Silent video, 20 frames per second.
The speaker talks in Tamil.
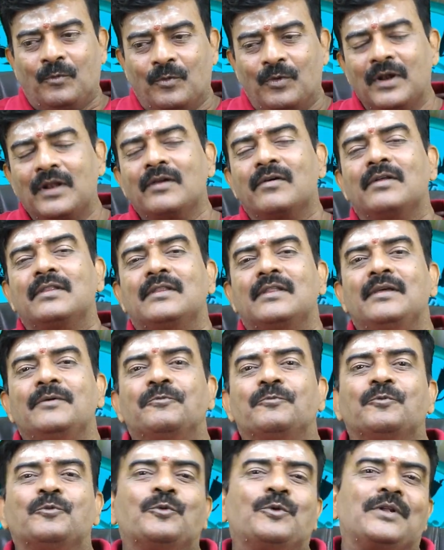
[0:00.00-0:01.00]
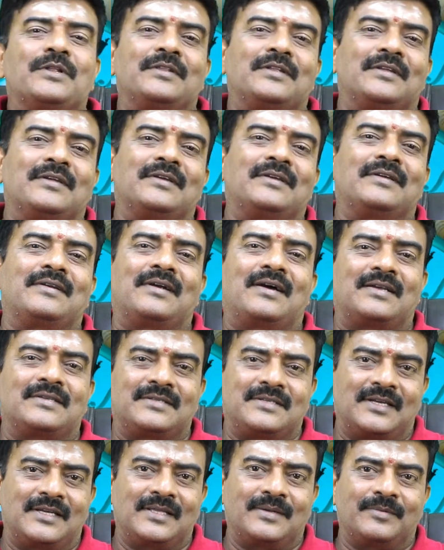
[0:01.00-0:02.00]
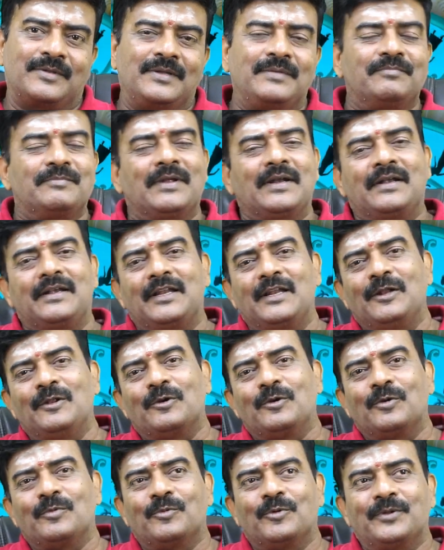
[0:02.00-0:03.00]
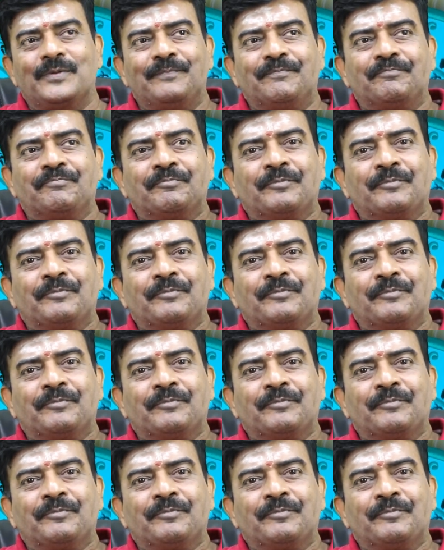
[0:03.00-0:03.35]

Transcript: உங்களுக்கு வந்து உங்களது ராசி அதிபதி எட்டியில் இருக்கும்போது